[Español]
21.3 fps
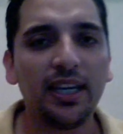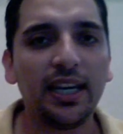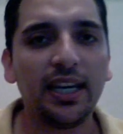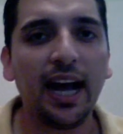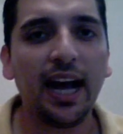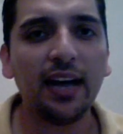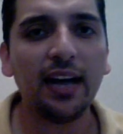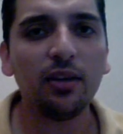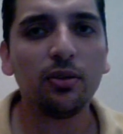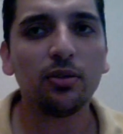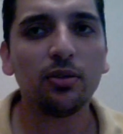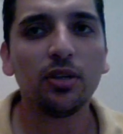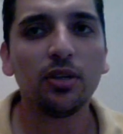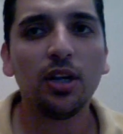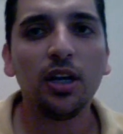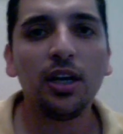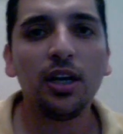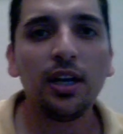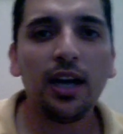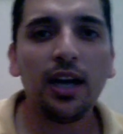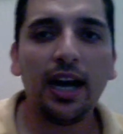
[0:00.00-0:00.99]
mexicano...
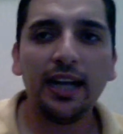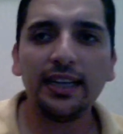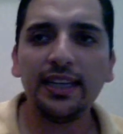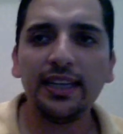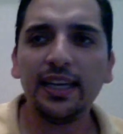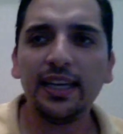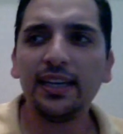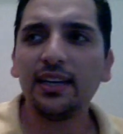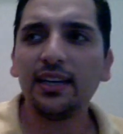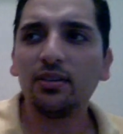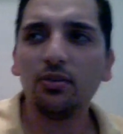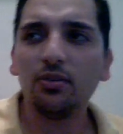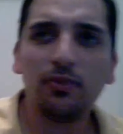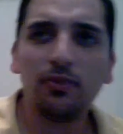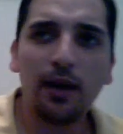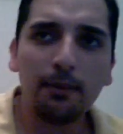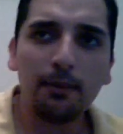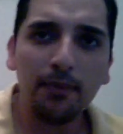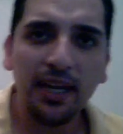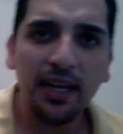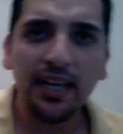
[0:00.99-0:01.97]
Ahí tiene a su
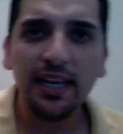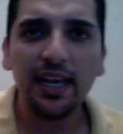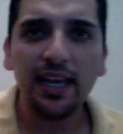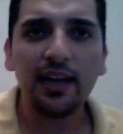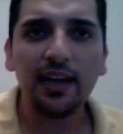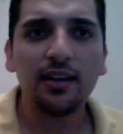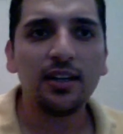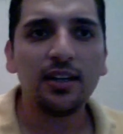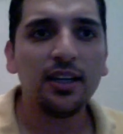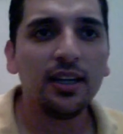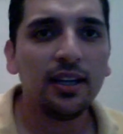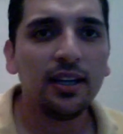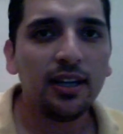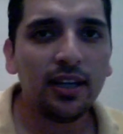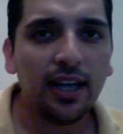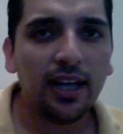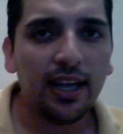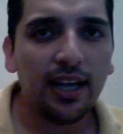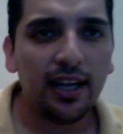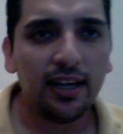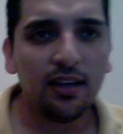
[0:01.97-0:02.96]
familia
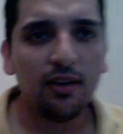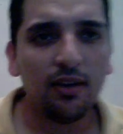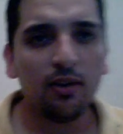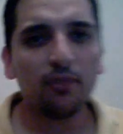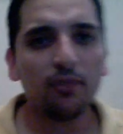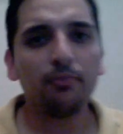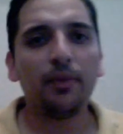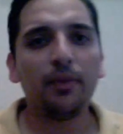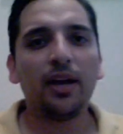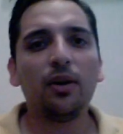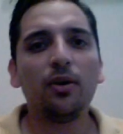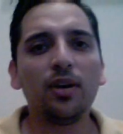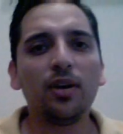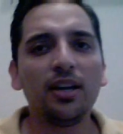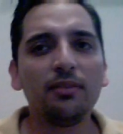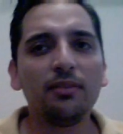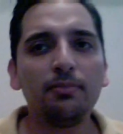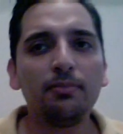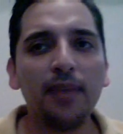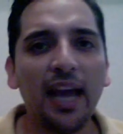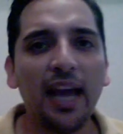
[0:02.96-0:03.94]
en los
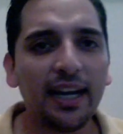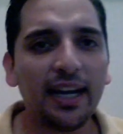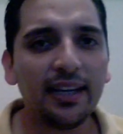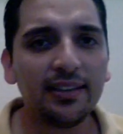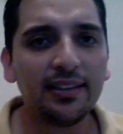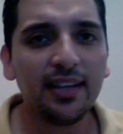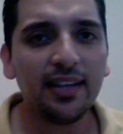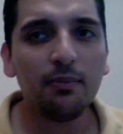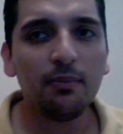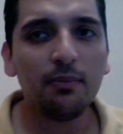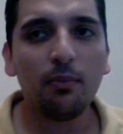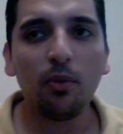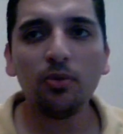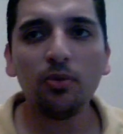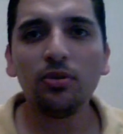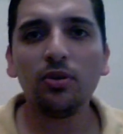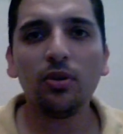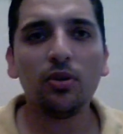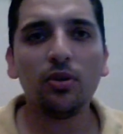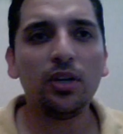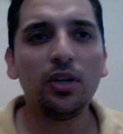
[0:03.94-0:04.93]
mejores viajes del
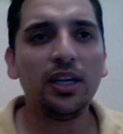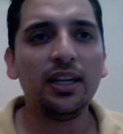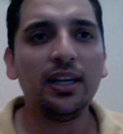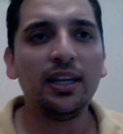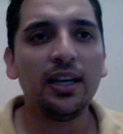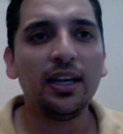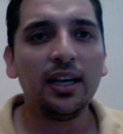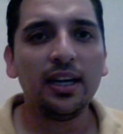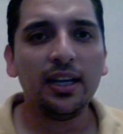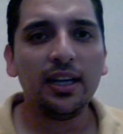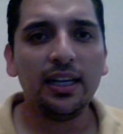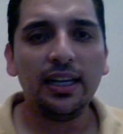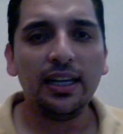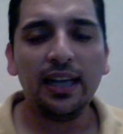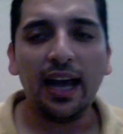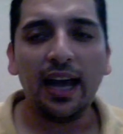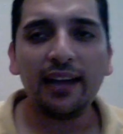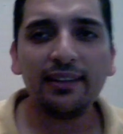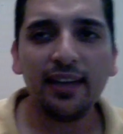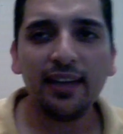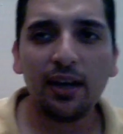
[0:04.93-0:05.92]
mundo y,
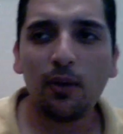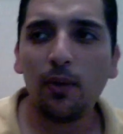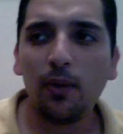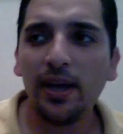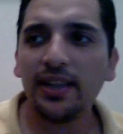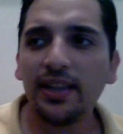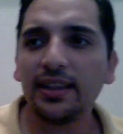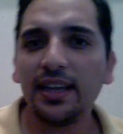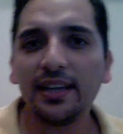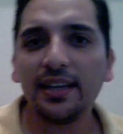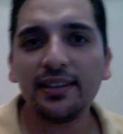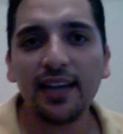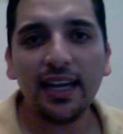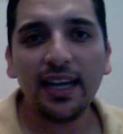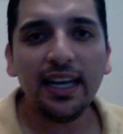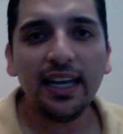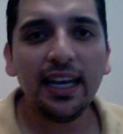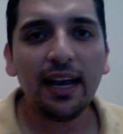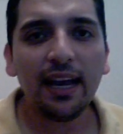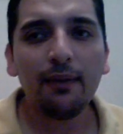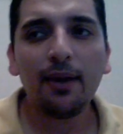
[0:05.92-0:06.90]
hace cuentas
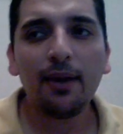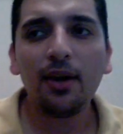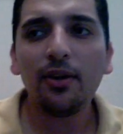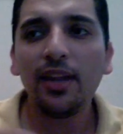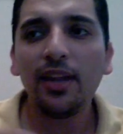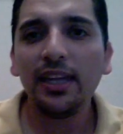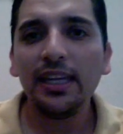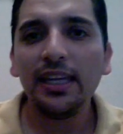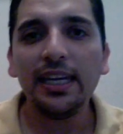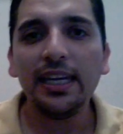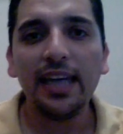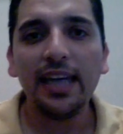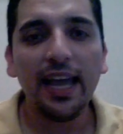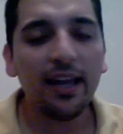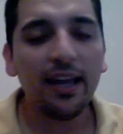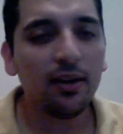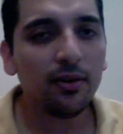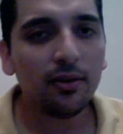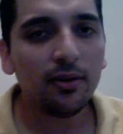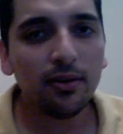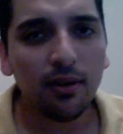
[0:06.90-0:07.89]
ahí lavado de
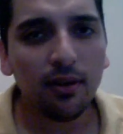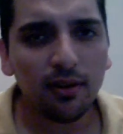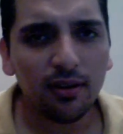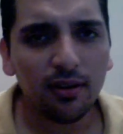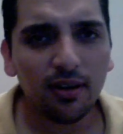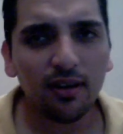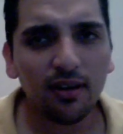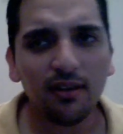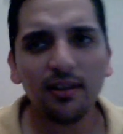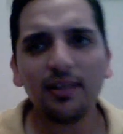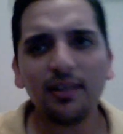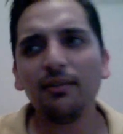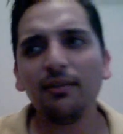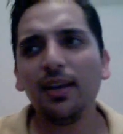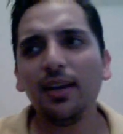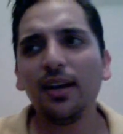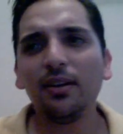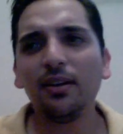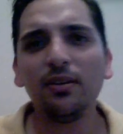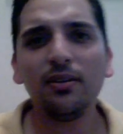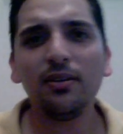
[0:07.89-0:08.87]
dinero. No, no, no, ese
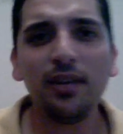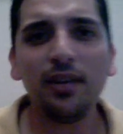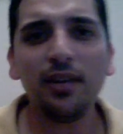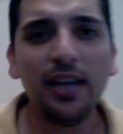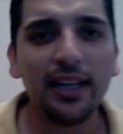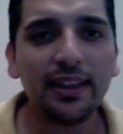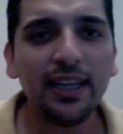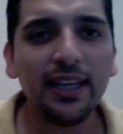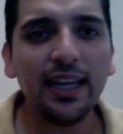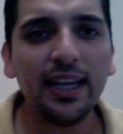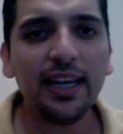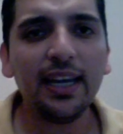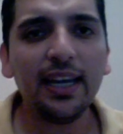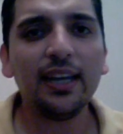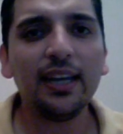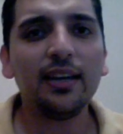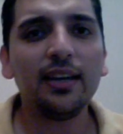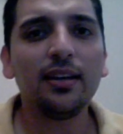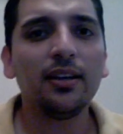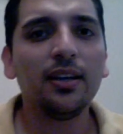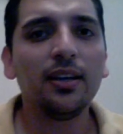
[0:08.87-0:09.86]
viejo le
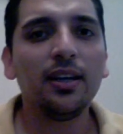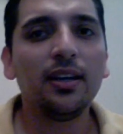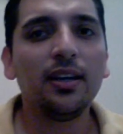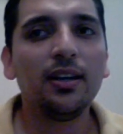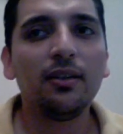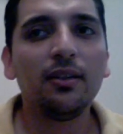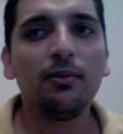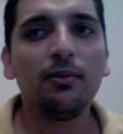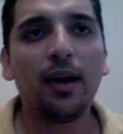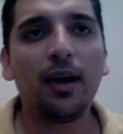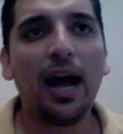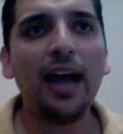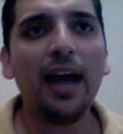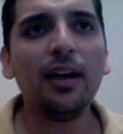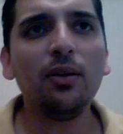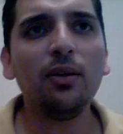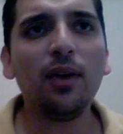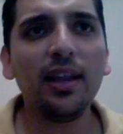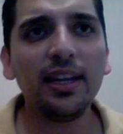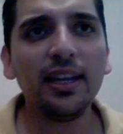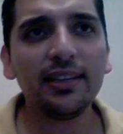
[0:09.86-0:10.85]
tienen,
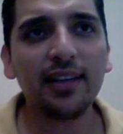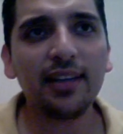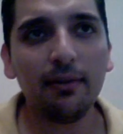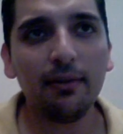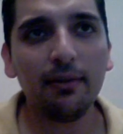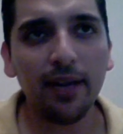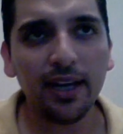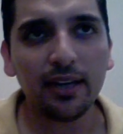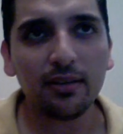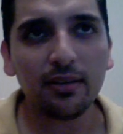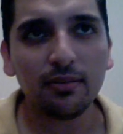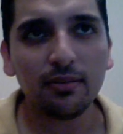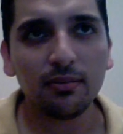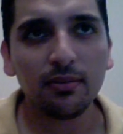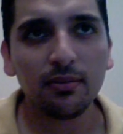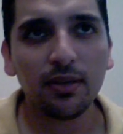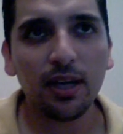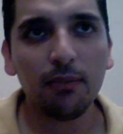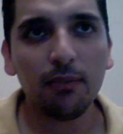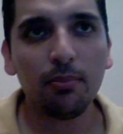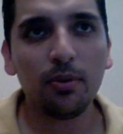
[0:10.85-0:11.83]
algo ha de saber,
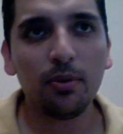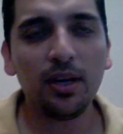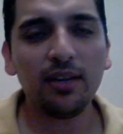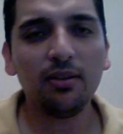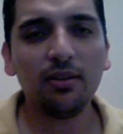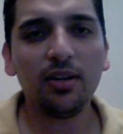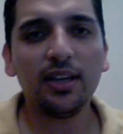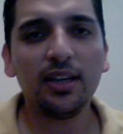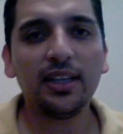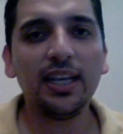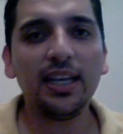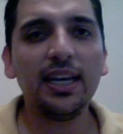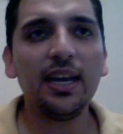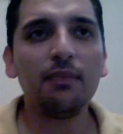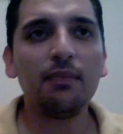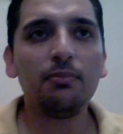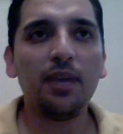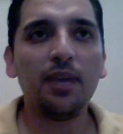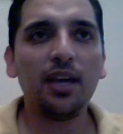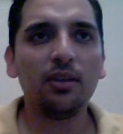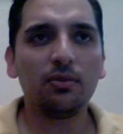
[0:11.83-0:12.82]
que por eso le tiene
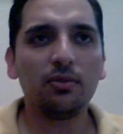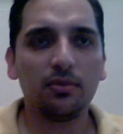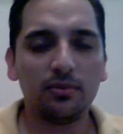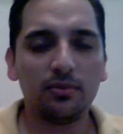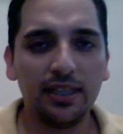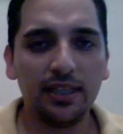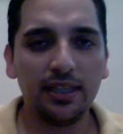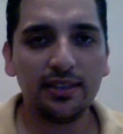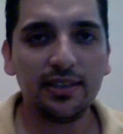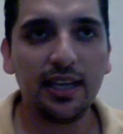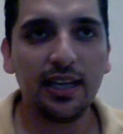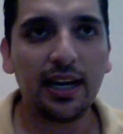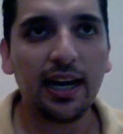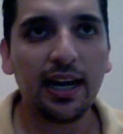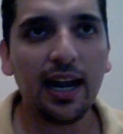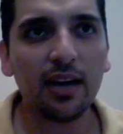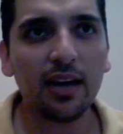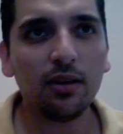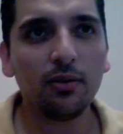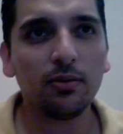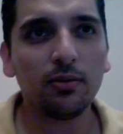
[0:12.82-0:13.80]
el miedo de
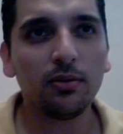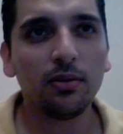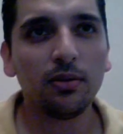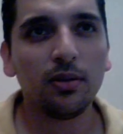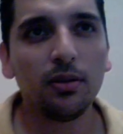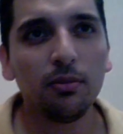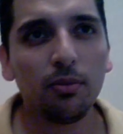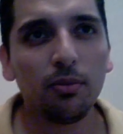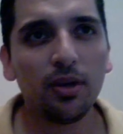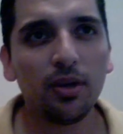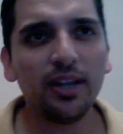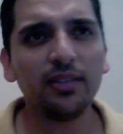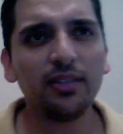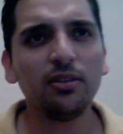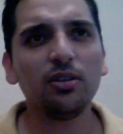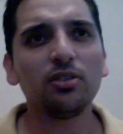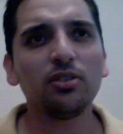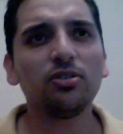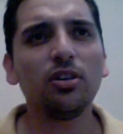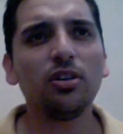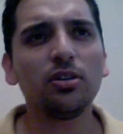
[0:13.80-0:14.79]
encerrarlo. Por
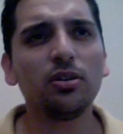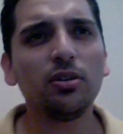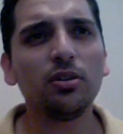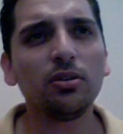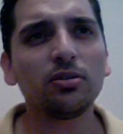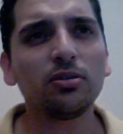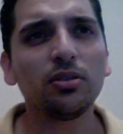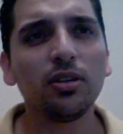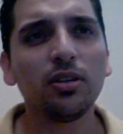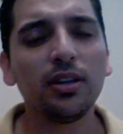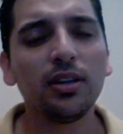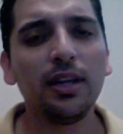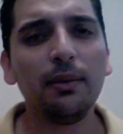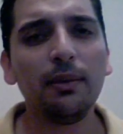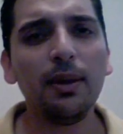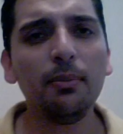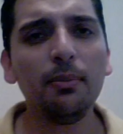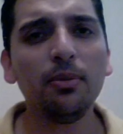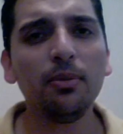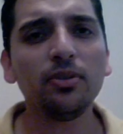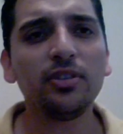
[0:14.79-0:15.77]
eso nosotros
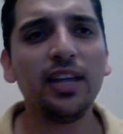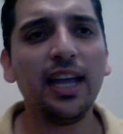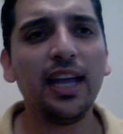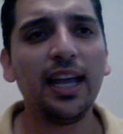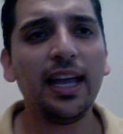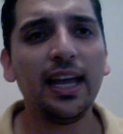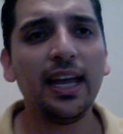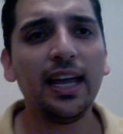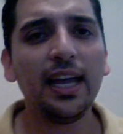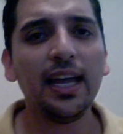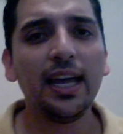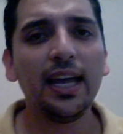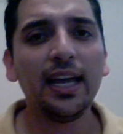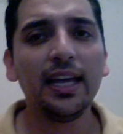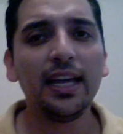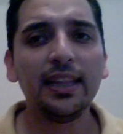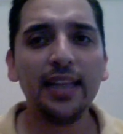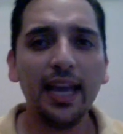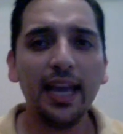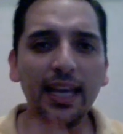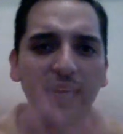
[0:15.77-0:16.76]
debemos de,
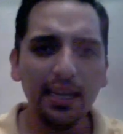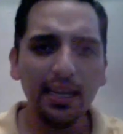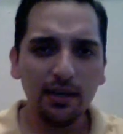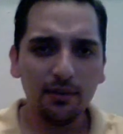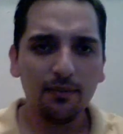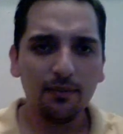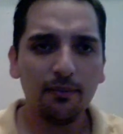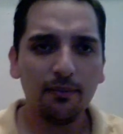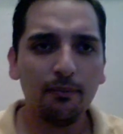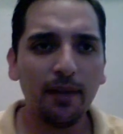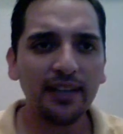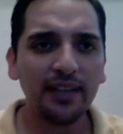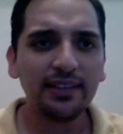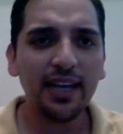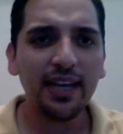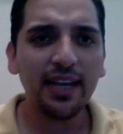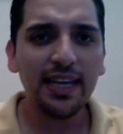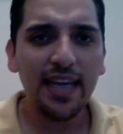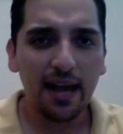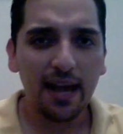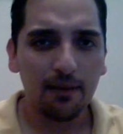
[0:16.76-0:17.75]
de ir más
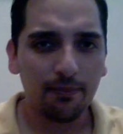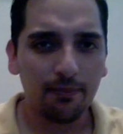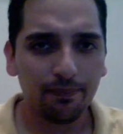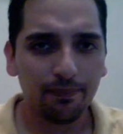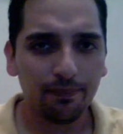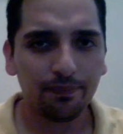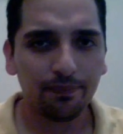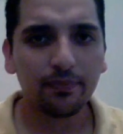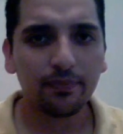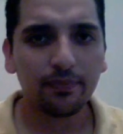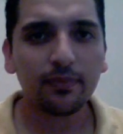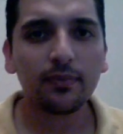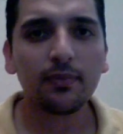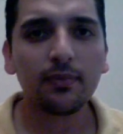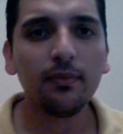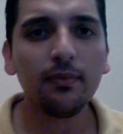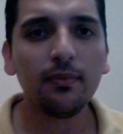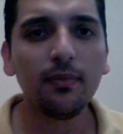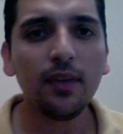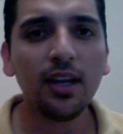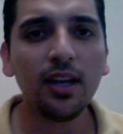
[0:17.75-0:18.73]
allá
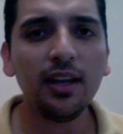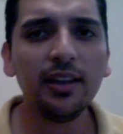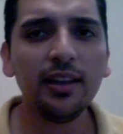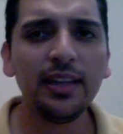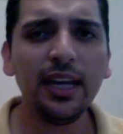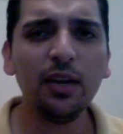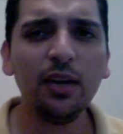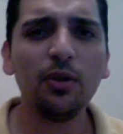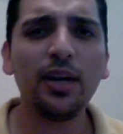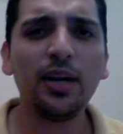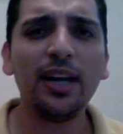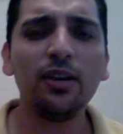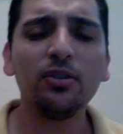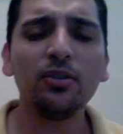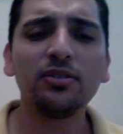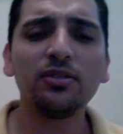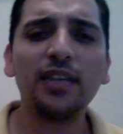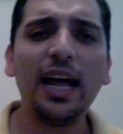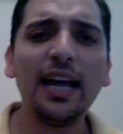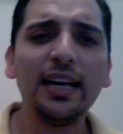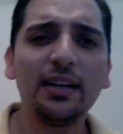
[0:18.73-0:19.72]
de lo que
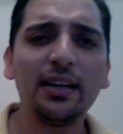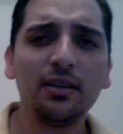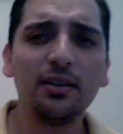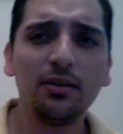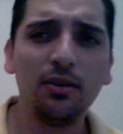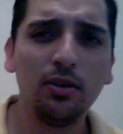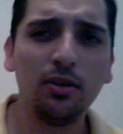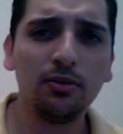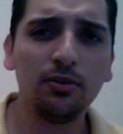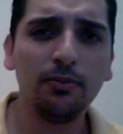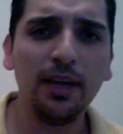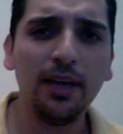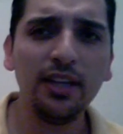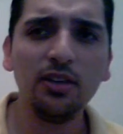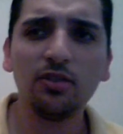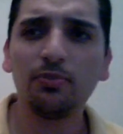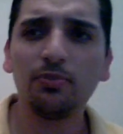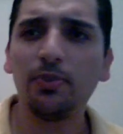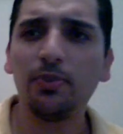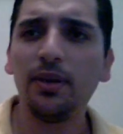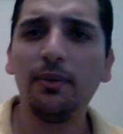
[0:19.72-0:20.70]
nos dan los
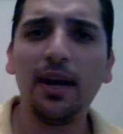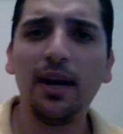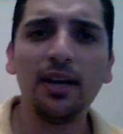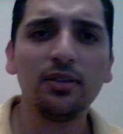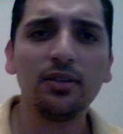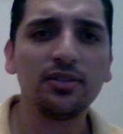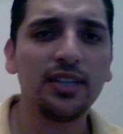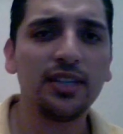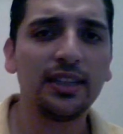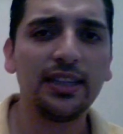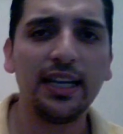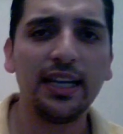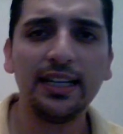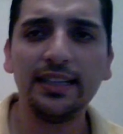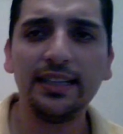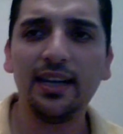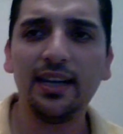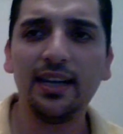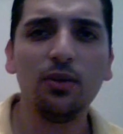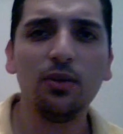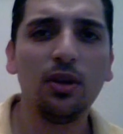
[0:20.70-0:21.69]
medios privados
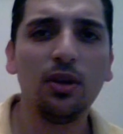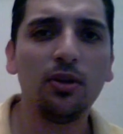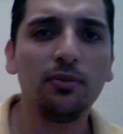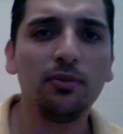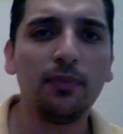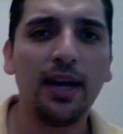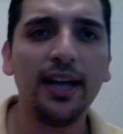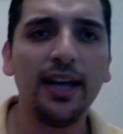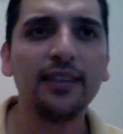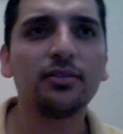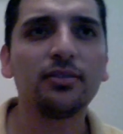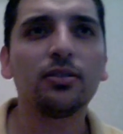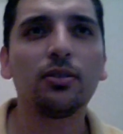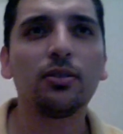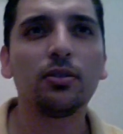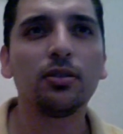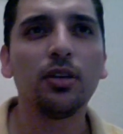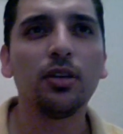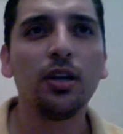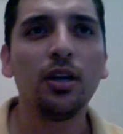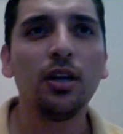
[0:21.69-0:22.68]
satanizando a los
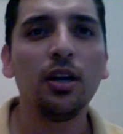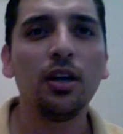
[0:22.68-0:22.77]
maestros.